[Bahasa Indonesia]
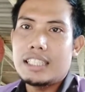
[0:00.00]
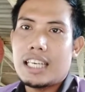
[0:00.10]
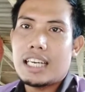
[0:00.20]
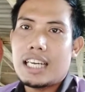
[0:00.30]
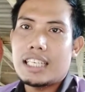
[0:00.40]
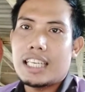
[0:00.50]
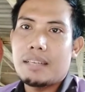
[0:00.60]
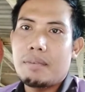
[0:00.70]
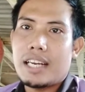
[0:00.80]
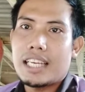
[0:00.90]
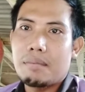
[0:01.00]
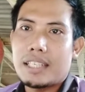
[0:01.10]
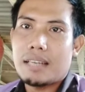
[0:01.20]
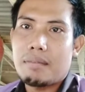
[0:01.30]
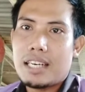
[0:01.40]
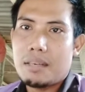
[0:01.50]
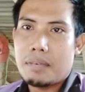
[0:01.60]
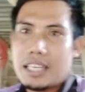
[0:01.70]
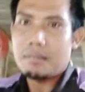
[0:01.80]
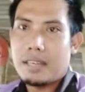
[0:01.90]
jarak dari birahi pertama
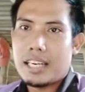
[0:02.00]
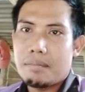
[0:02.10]
kepada